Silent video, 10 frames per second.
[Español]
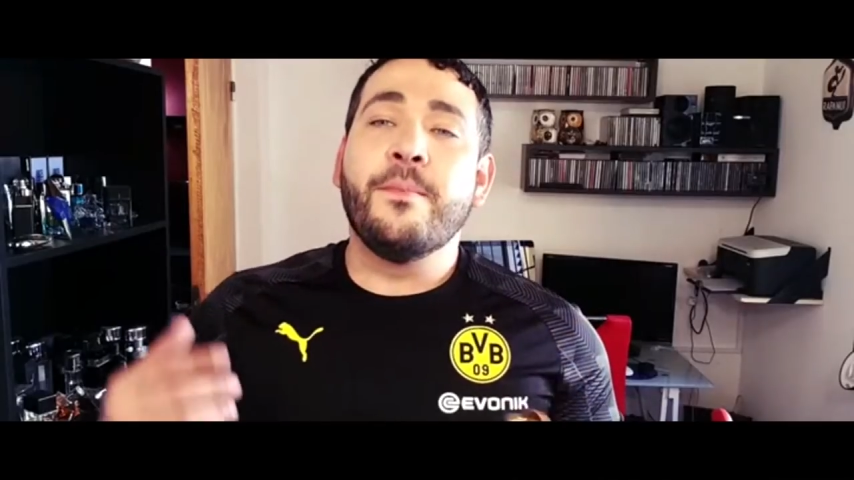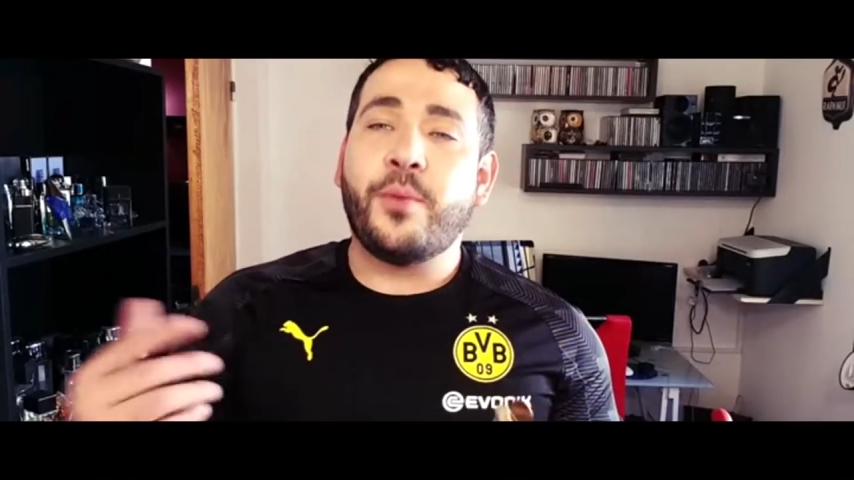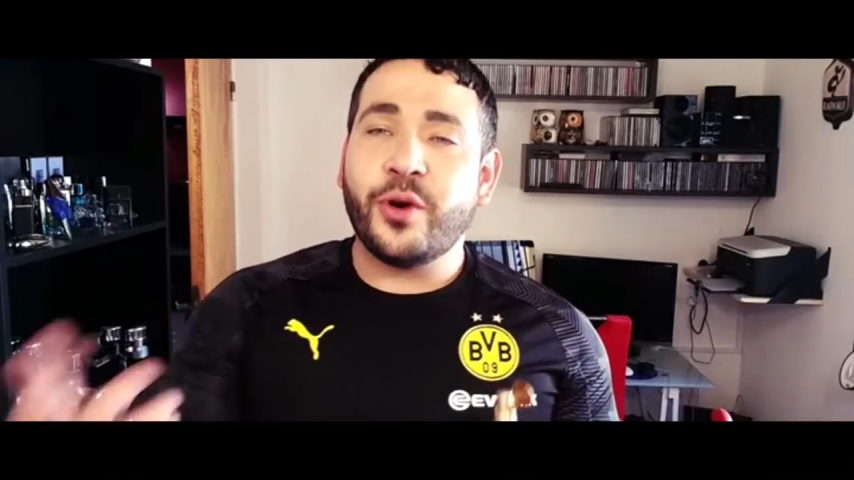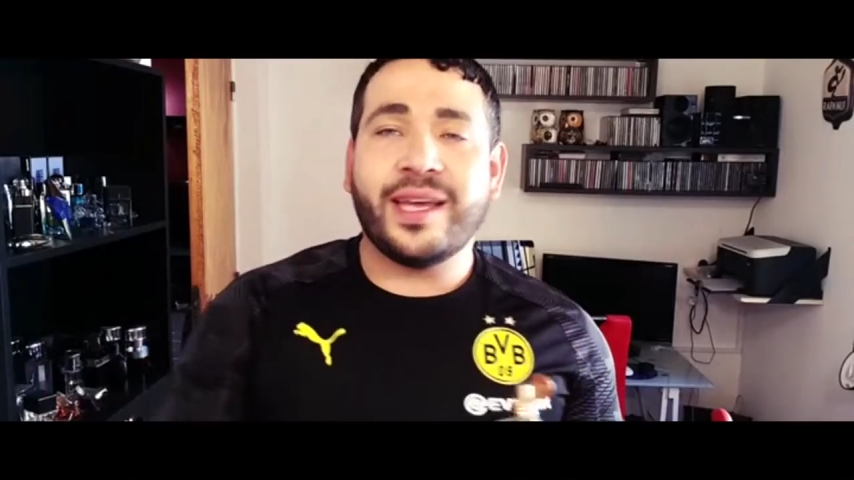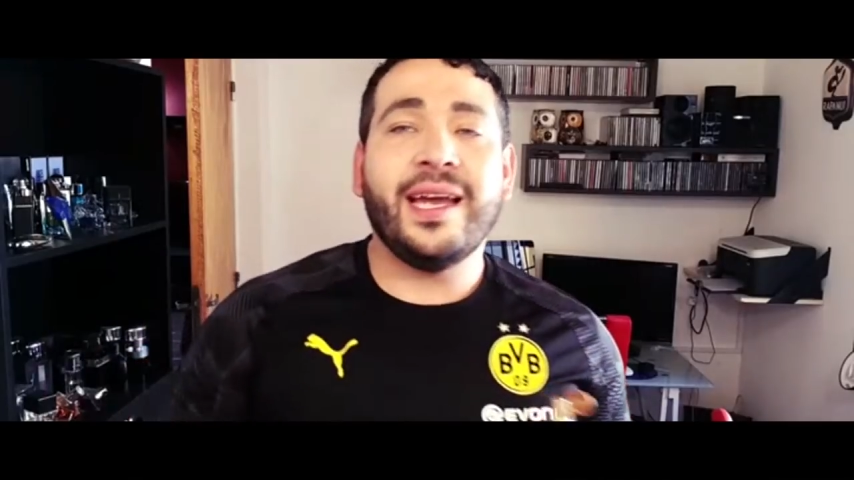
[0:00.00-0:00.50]

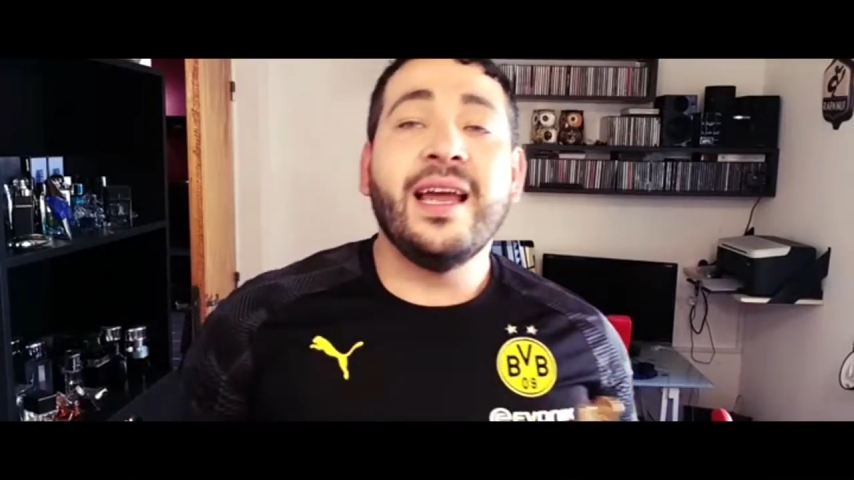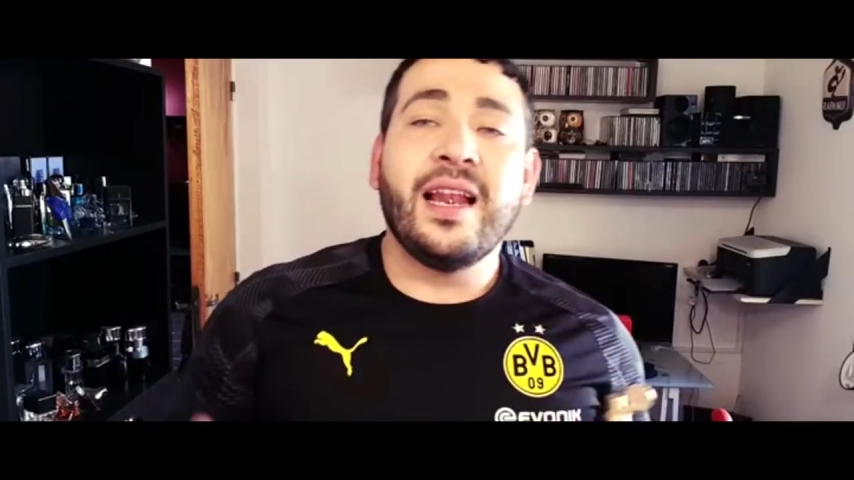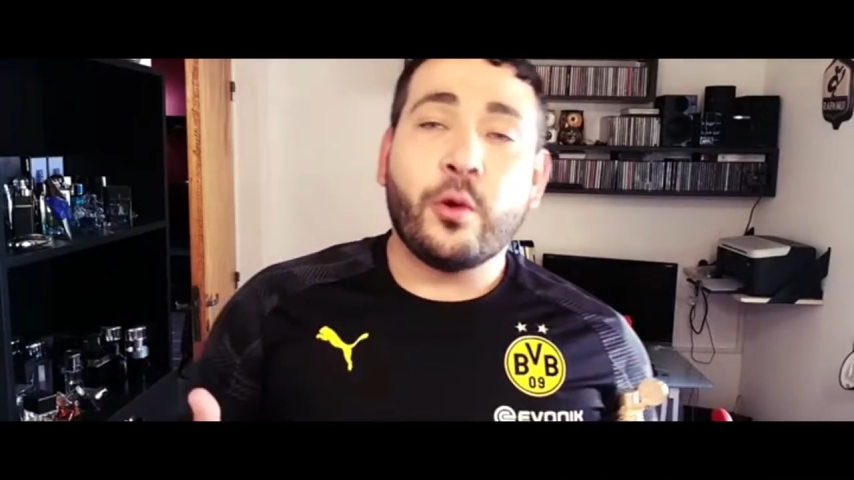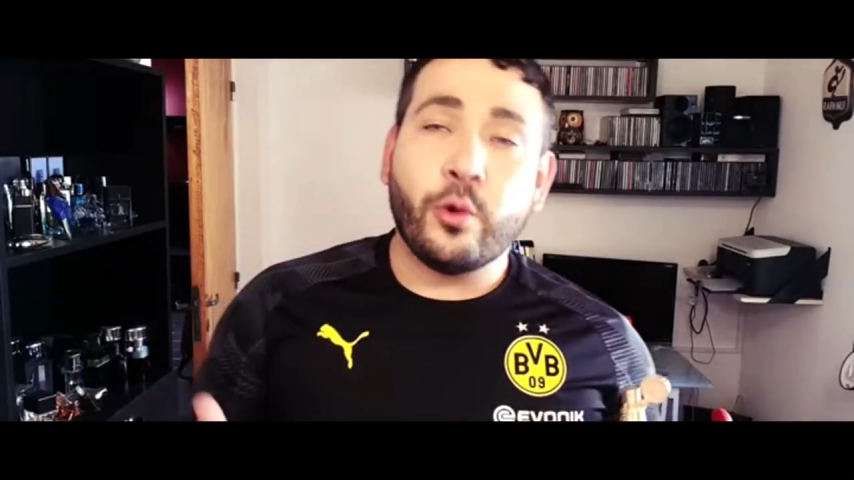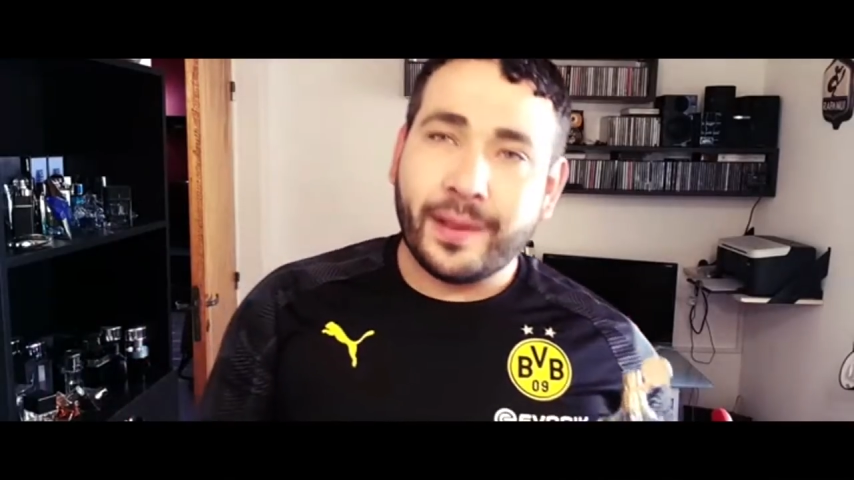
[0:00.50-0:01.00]
porque
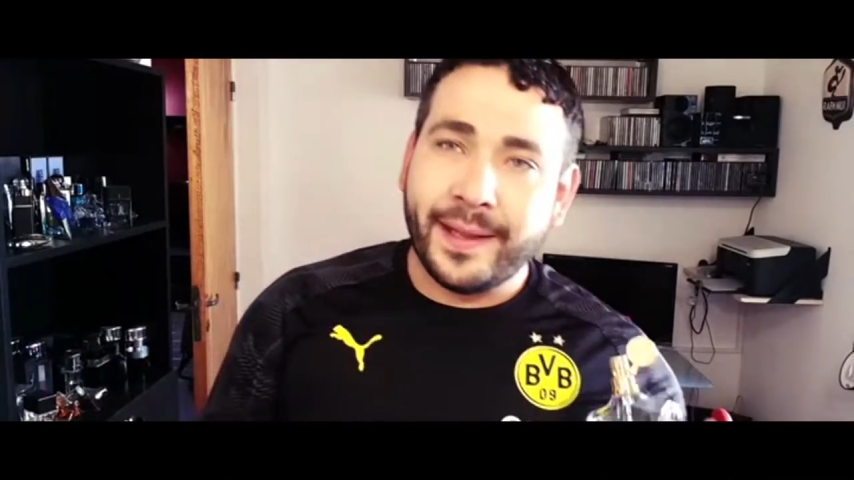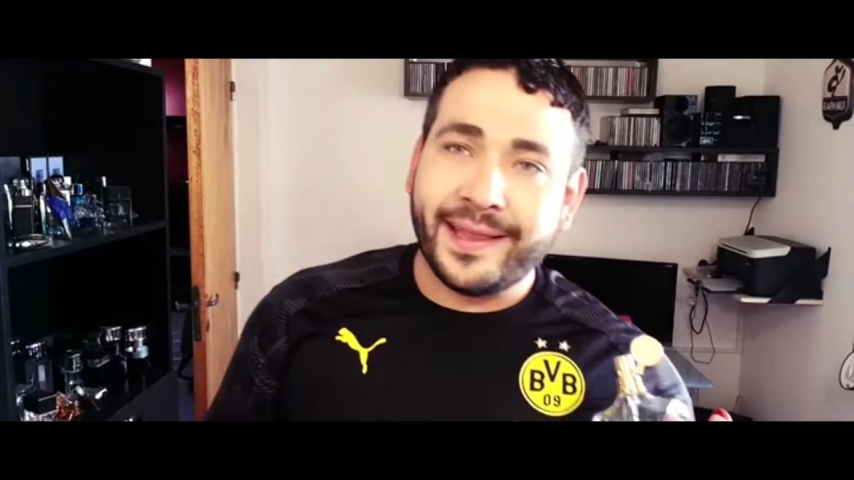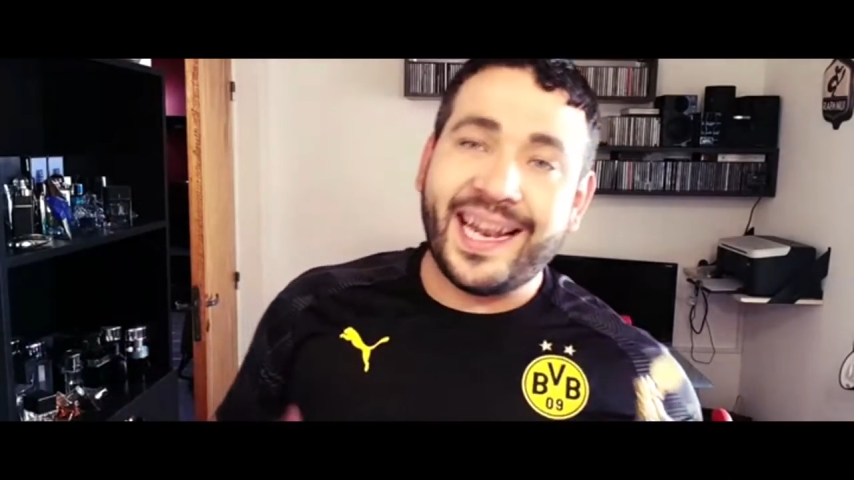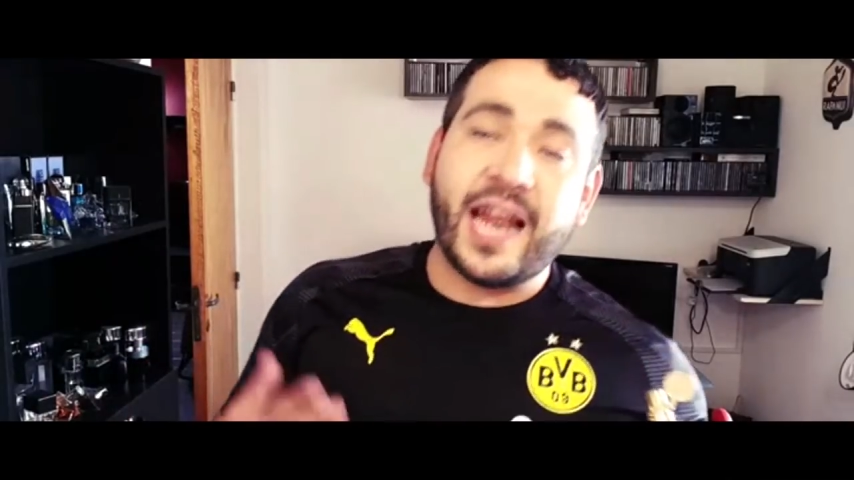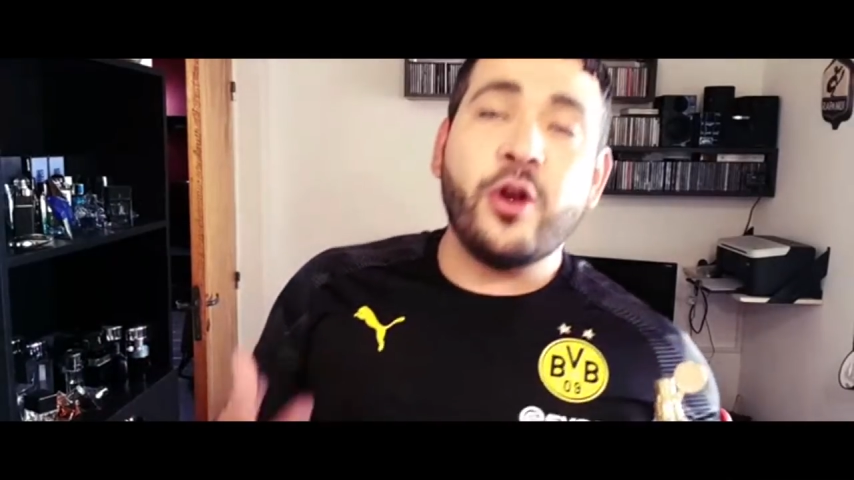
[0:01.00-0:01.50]

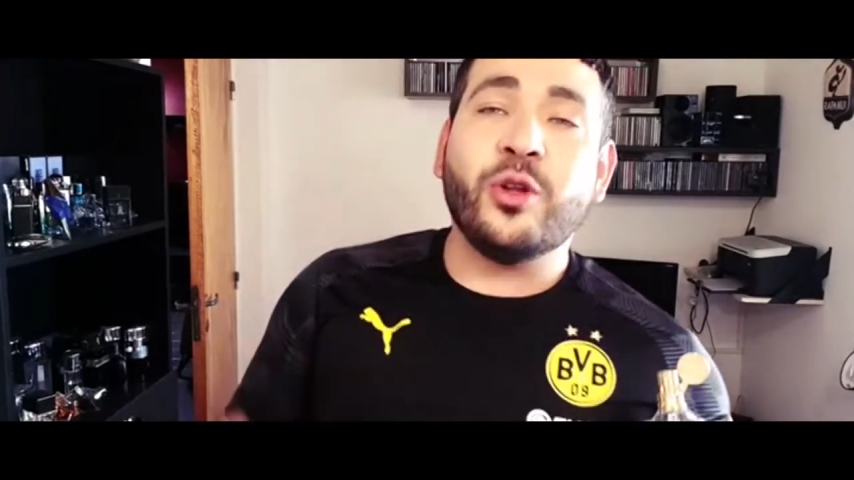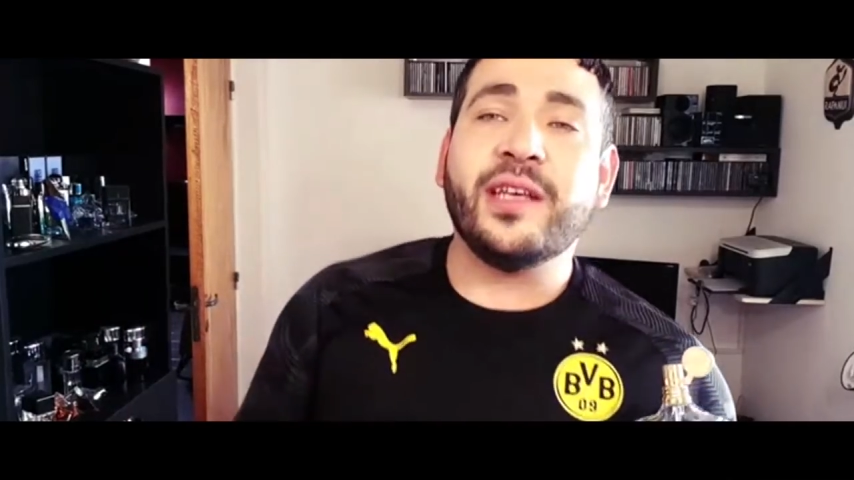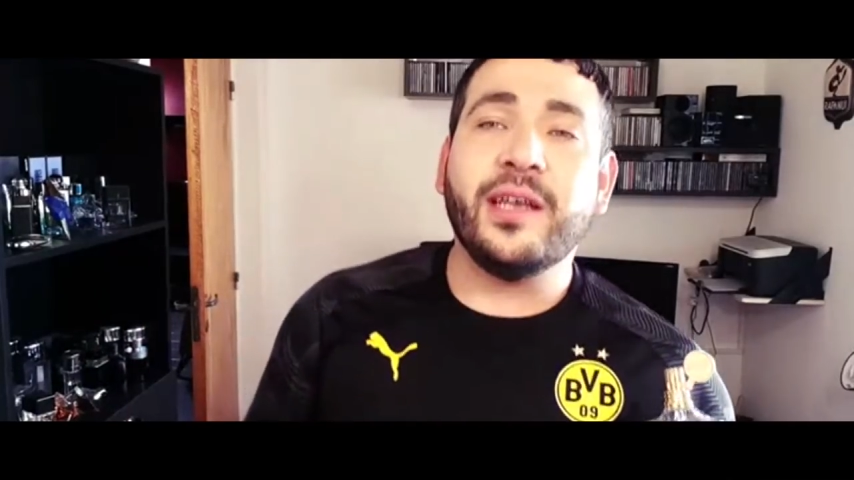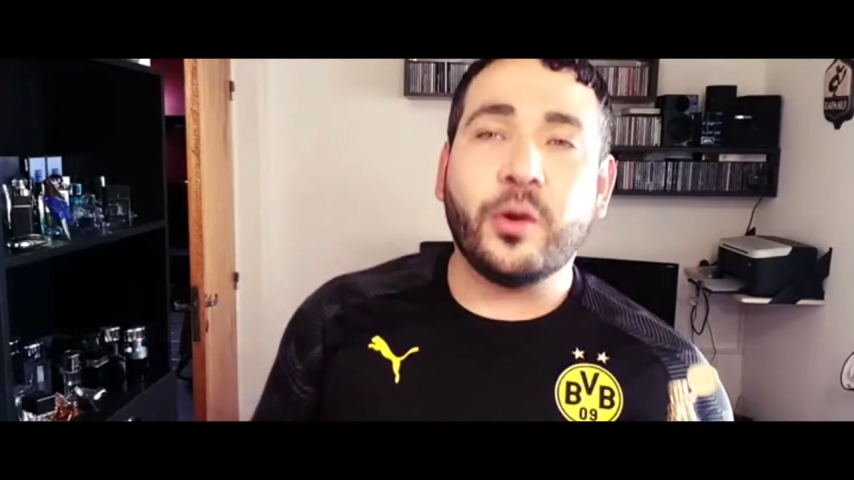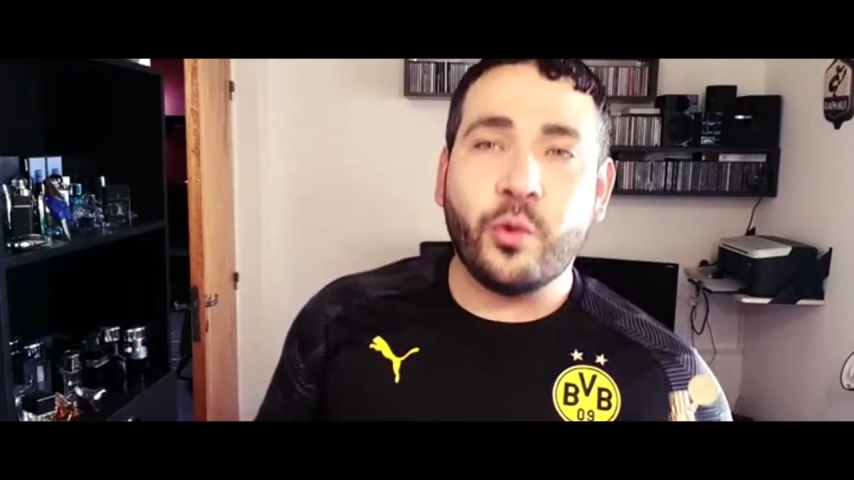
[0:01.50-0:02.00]
justamente las
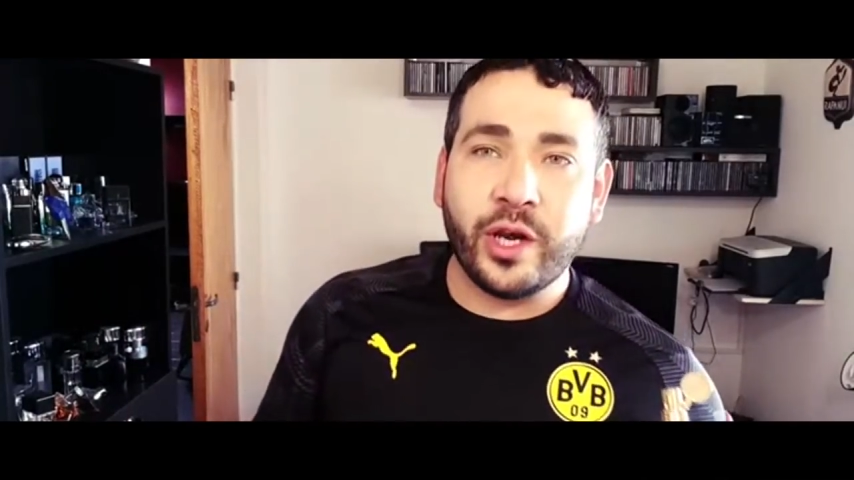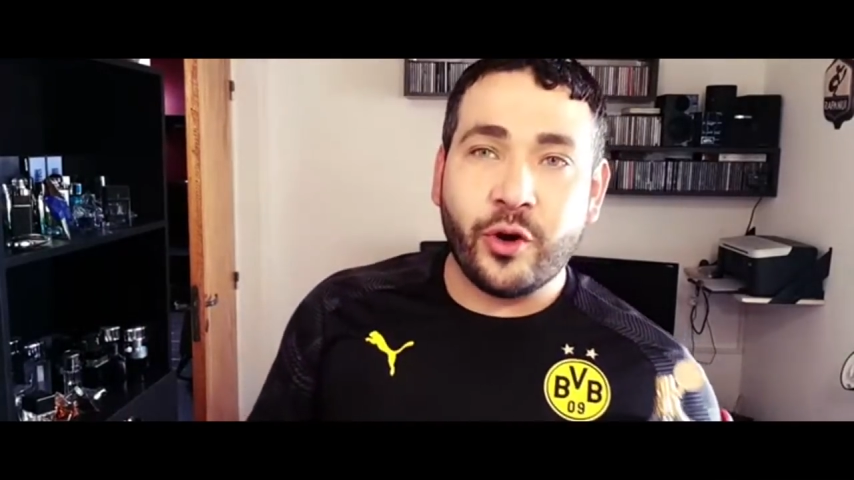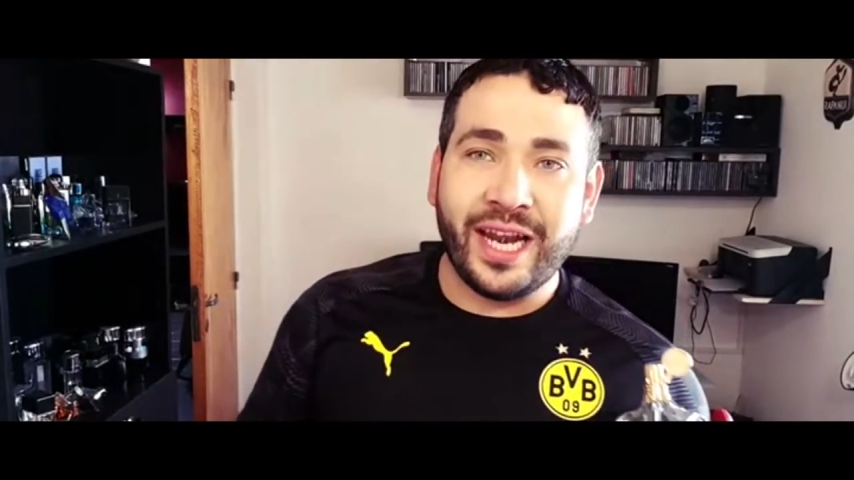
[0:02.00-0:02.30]
notas de cuero